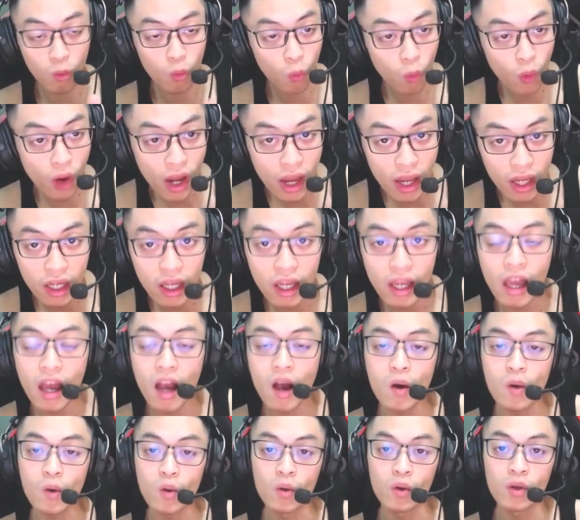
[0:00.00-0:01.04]
quê
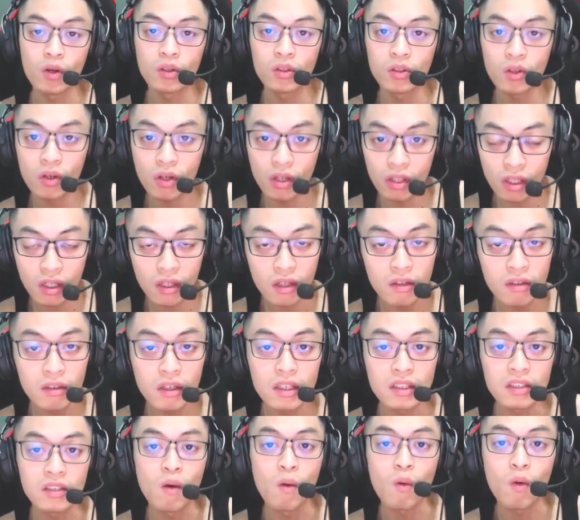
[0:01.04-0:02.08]
nghèo
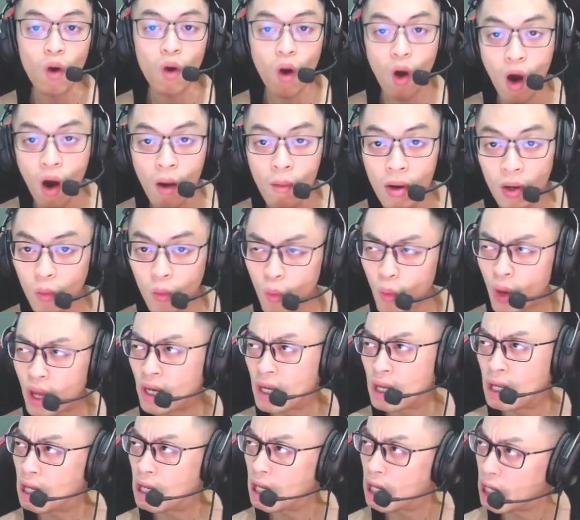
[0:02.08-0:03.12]
người giàu có bạn quen
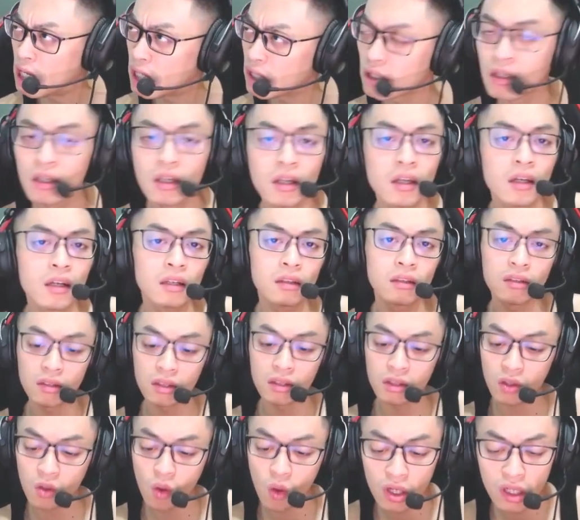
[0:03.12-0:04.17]
hết
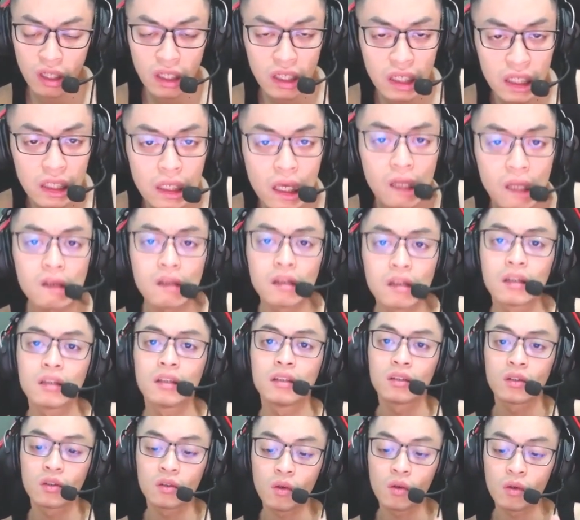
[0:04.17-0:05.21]
con nghiện
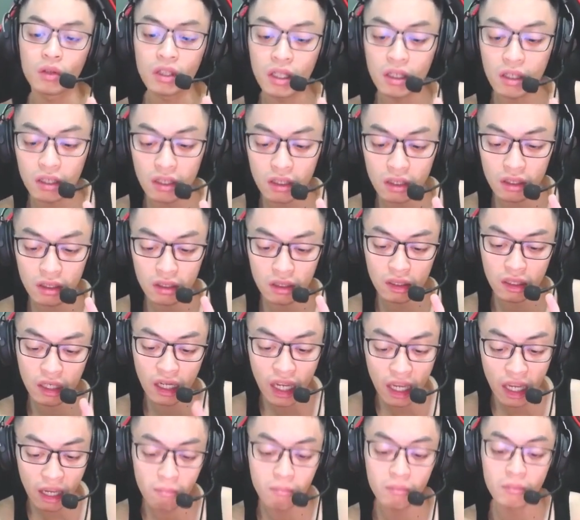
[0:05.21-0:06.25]
con nghiện
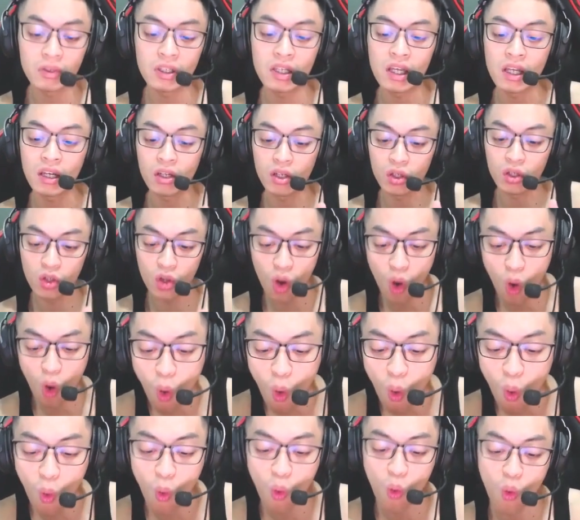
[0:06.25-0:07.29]
game nghiện đồ
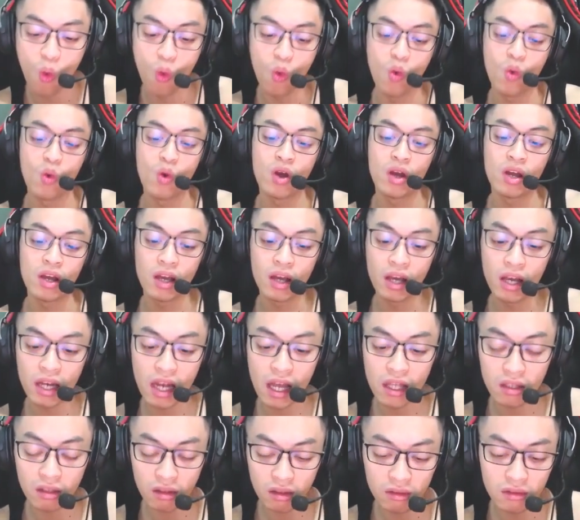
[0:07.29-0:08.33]
đây
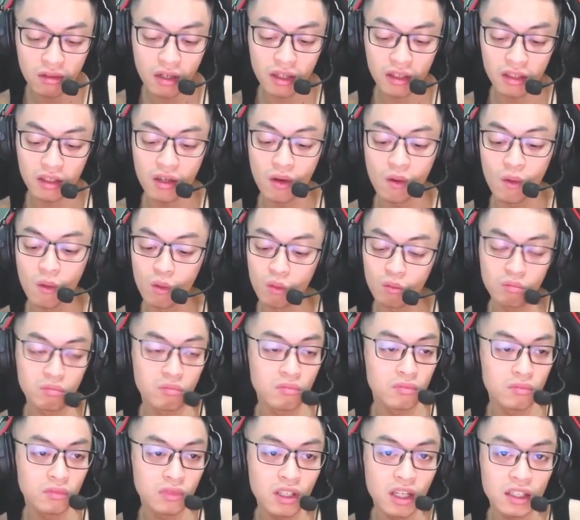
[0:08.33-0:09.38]
là những người kiểu
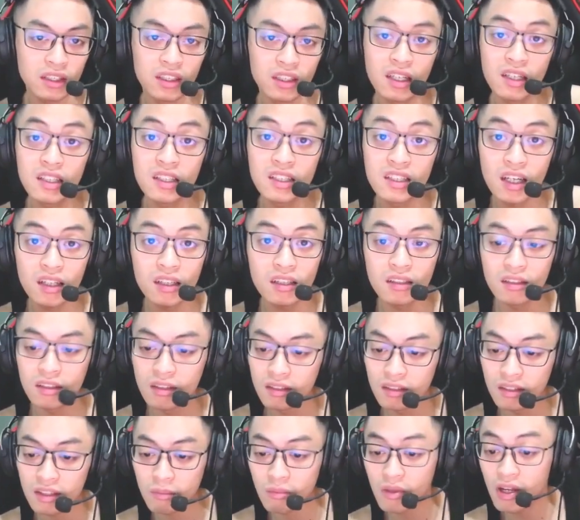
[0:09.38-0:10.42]
chân chất
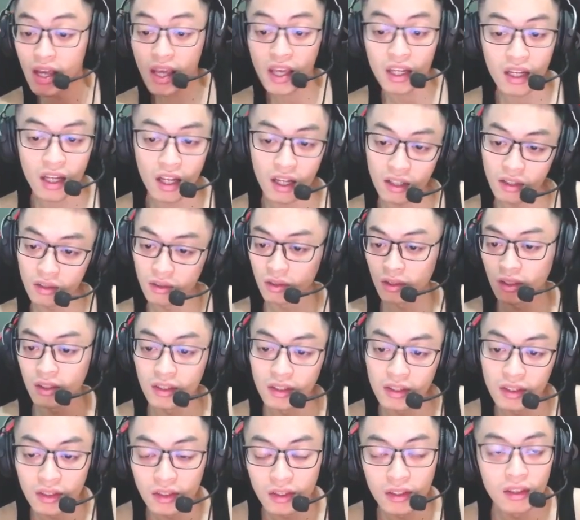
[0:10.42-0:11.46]
gặp hết à
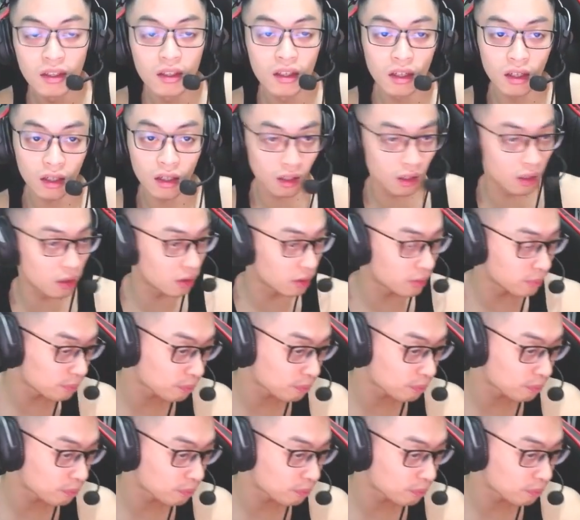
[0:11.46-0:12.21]
ờ